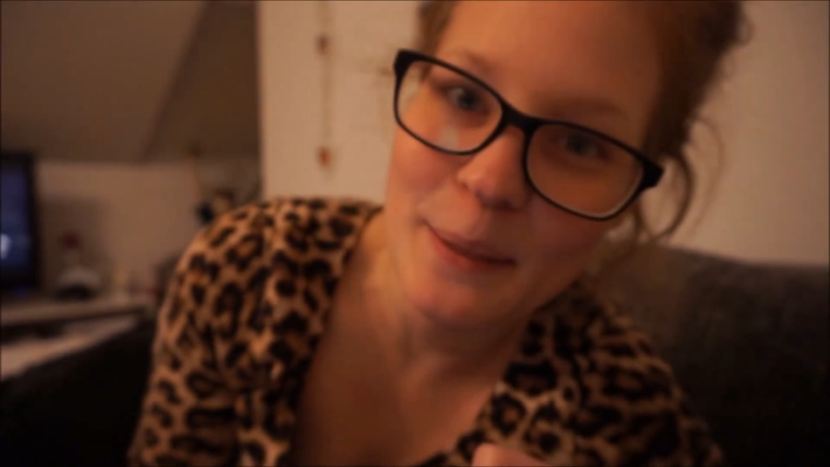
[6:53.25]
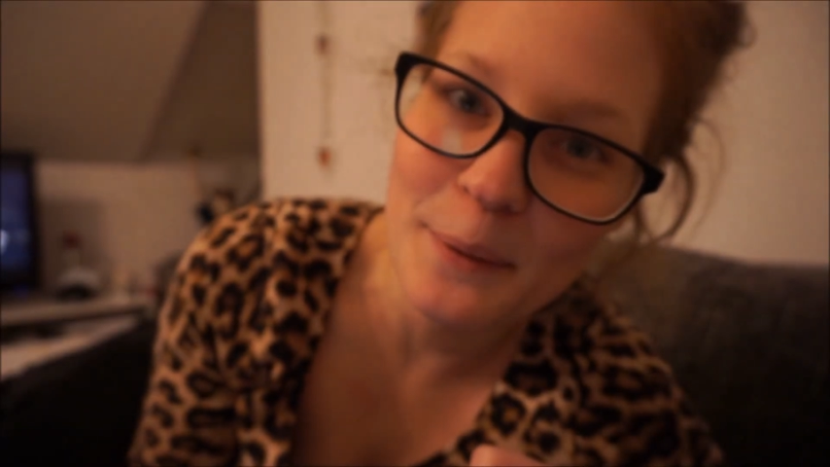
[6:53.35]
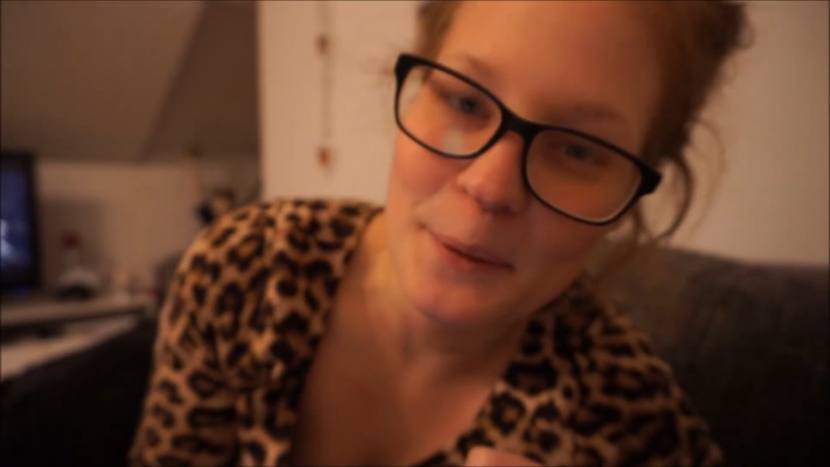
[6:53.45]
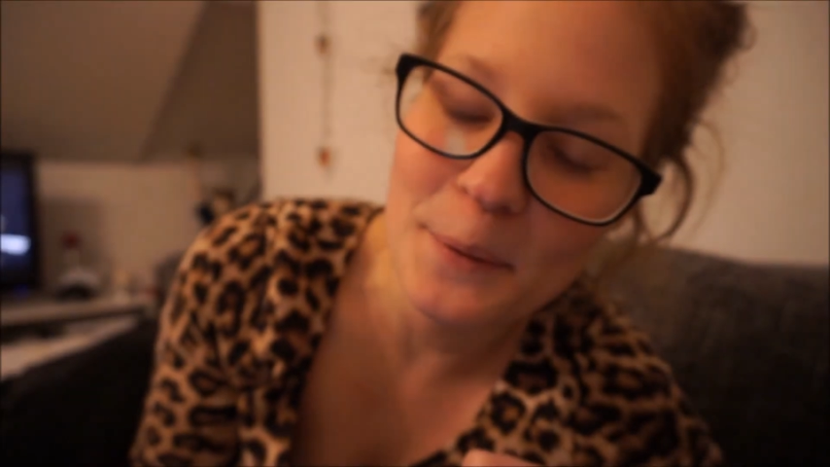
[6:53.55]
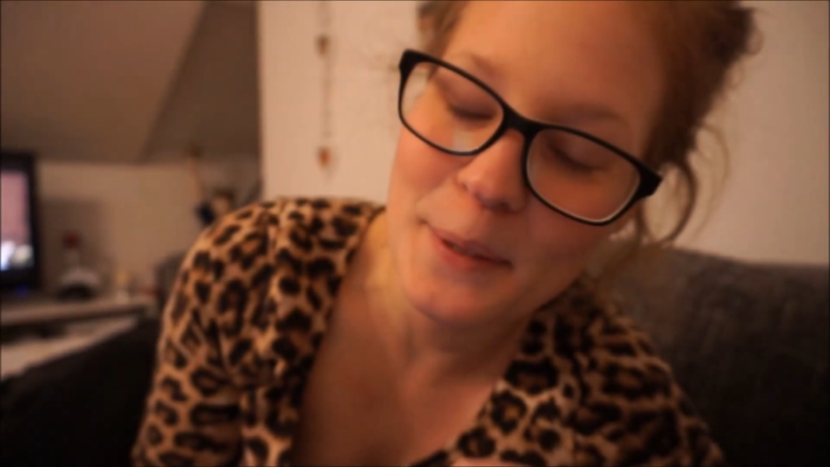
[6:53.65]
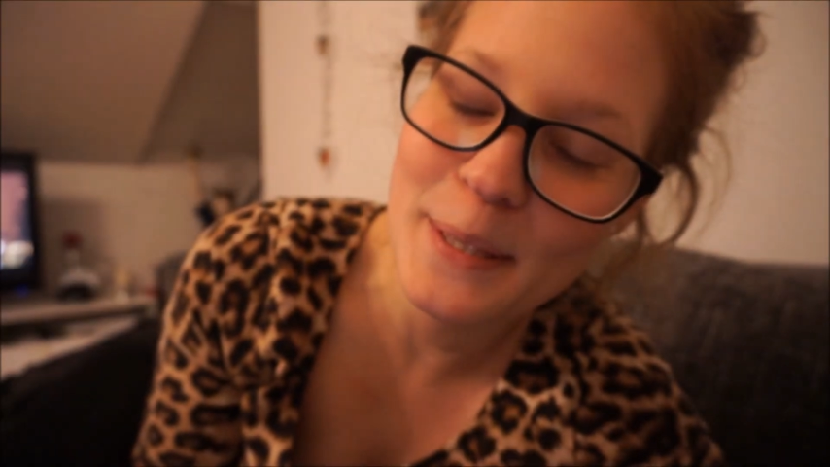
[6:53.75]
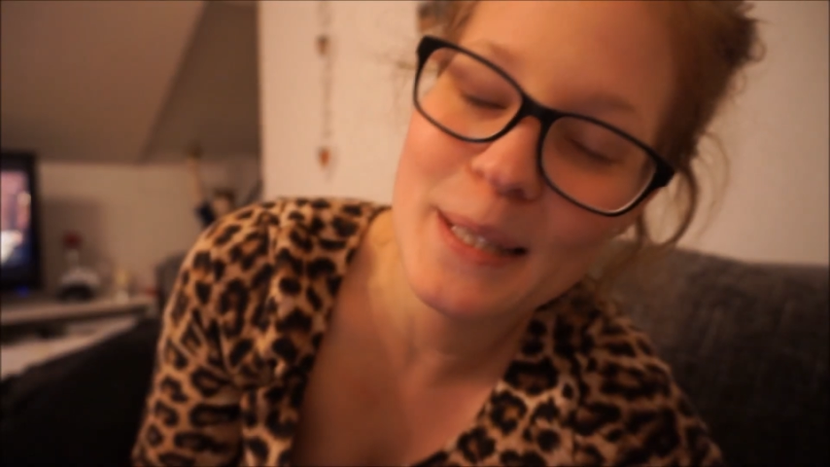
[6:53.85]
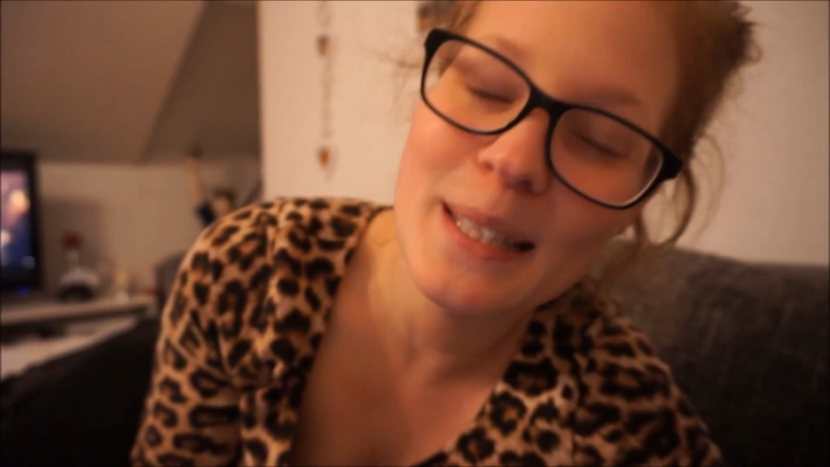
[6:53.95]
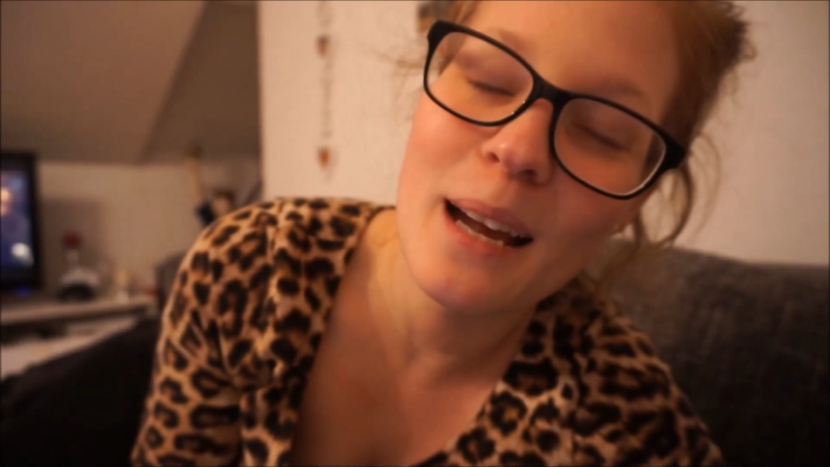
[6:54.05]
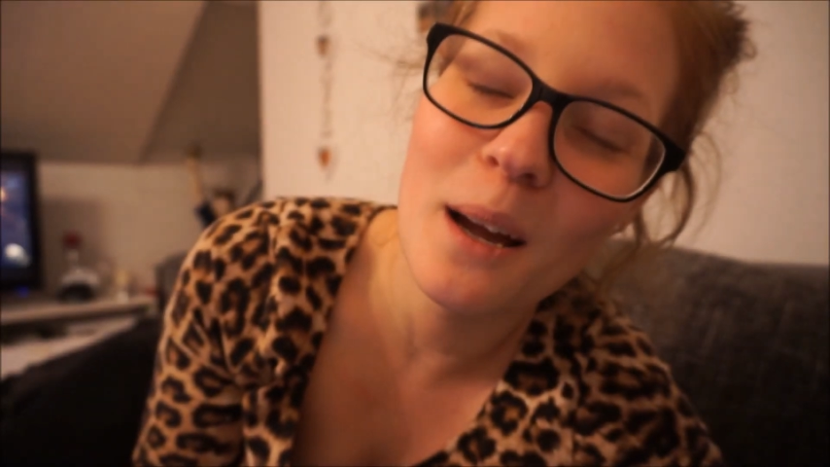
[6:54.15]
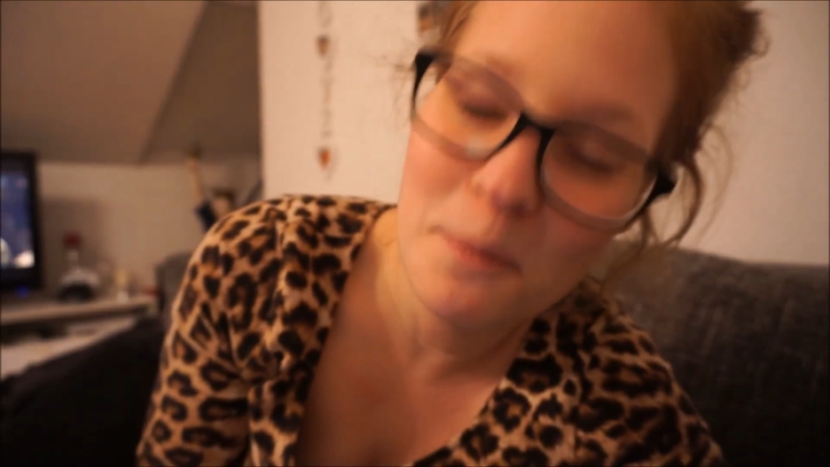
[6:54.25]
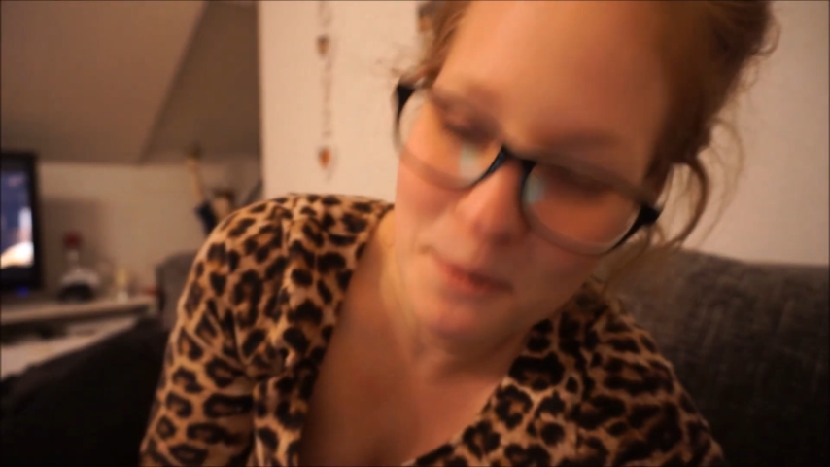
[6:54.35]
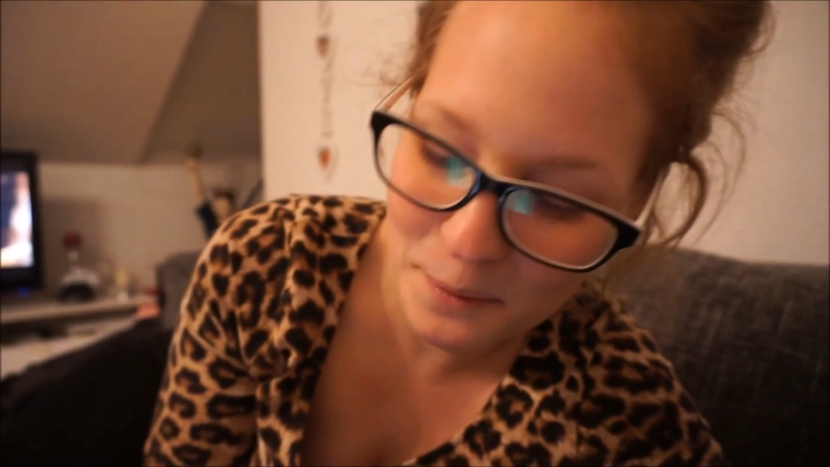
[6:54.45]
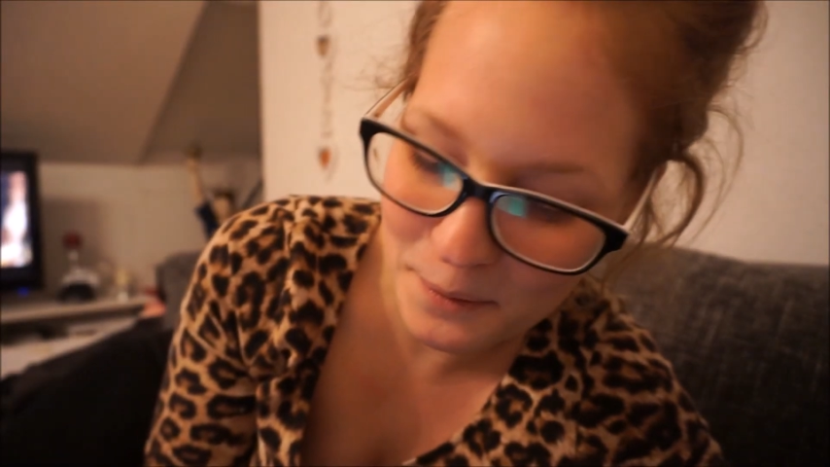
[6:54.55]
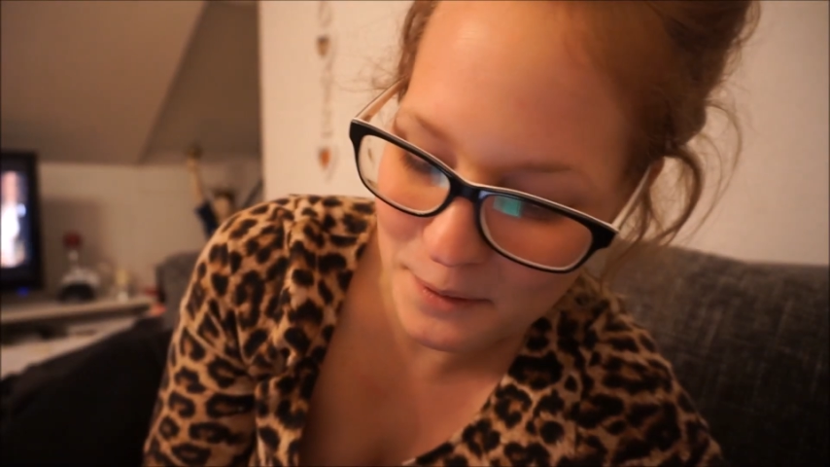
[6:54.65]
Euro. Das ist der
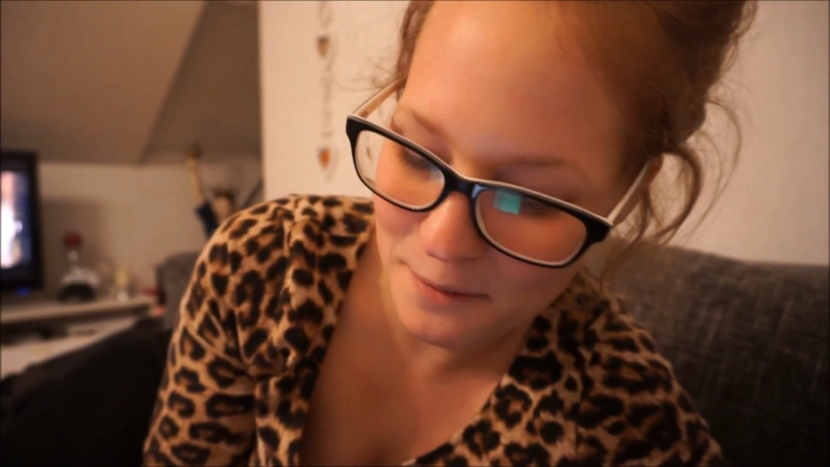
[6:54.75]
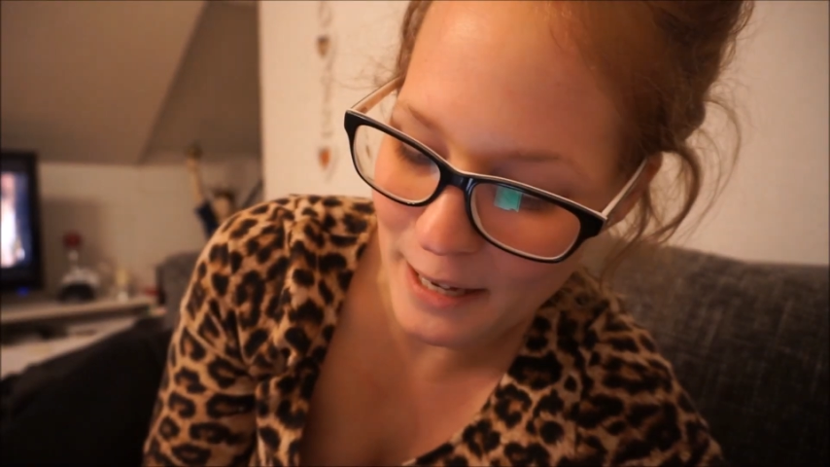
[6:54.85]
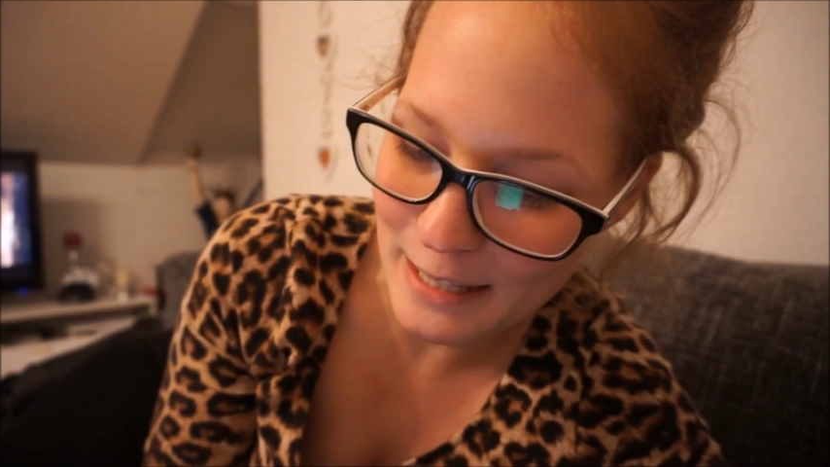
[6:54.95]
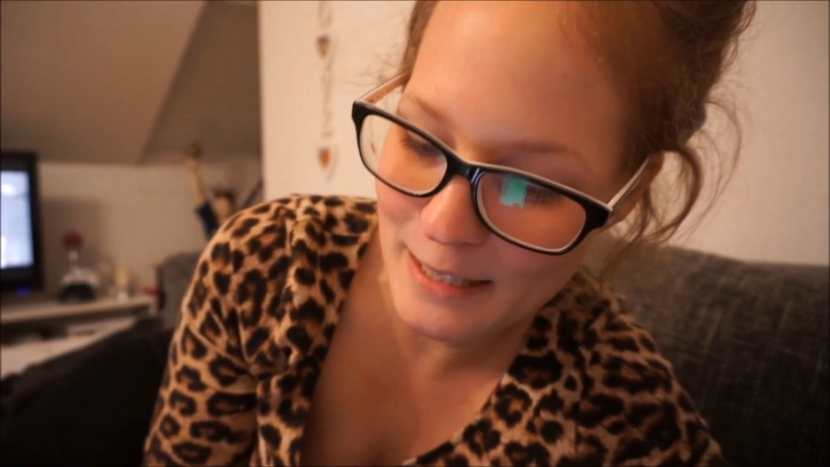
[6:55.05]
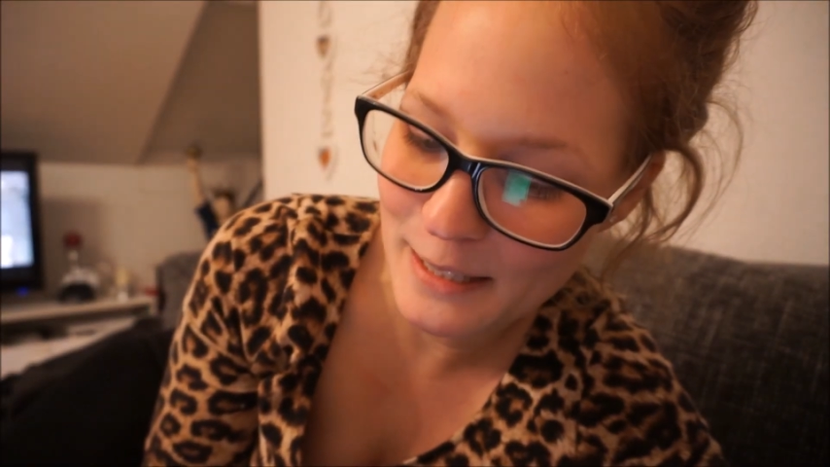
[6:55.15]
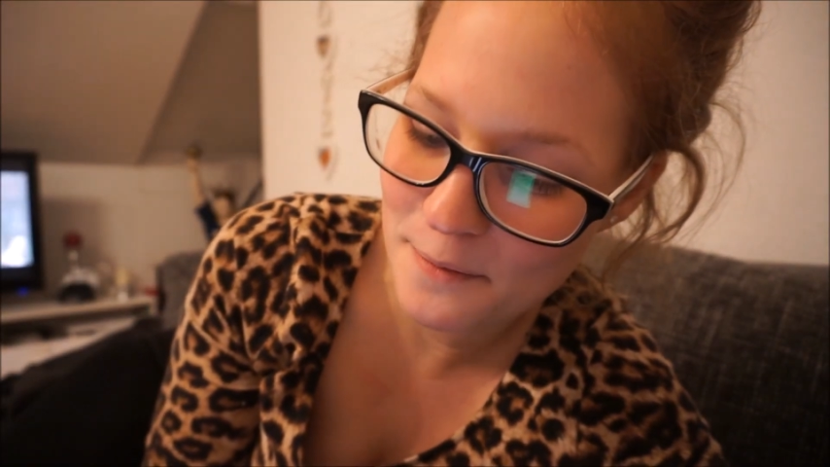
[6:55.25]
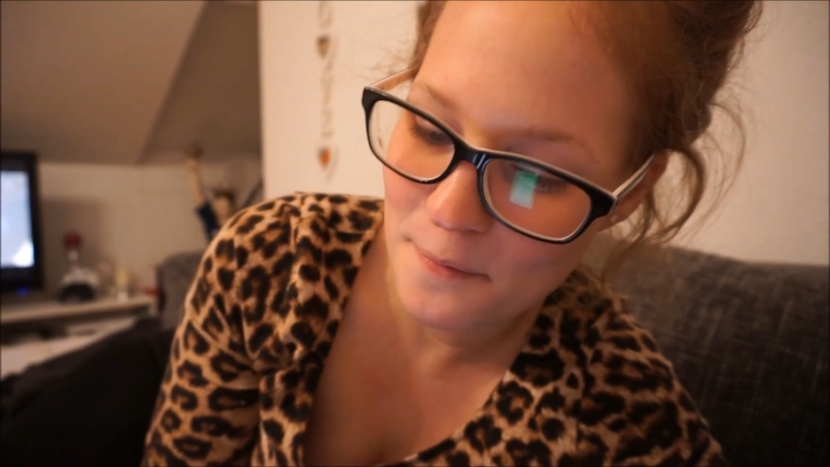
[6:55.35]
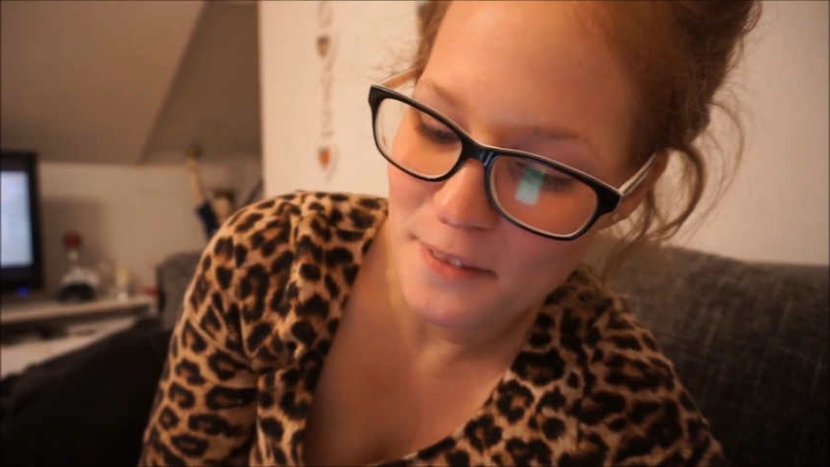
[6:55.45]
absolute Wahnsinn.